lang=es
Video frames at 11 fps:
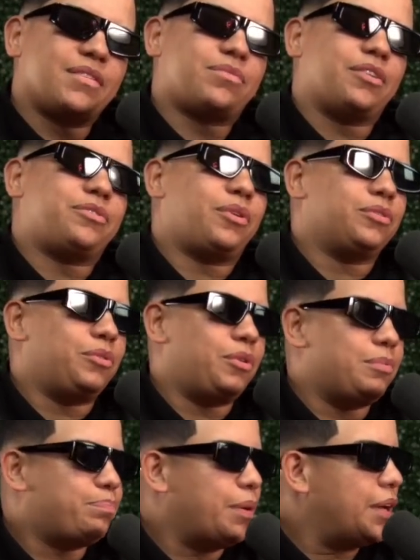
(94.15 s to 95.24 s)
Chachón, no Y
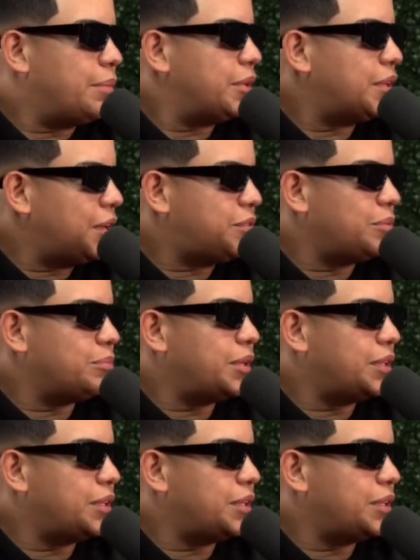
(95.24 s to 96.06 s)
para allá mi techo, me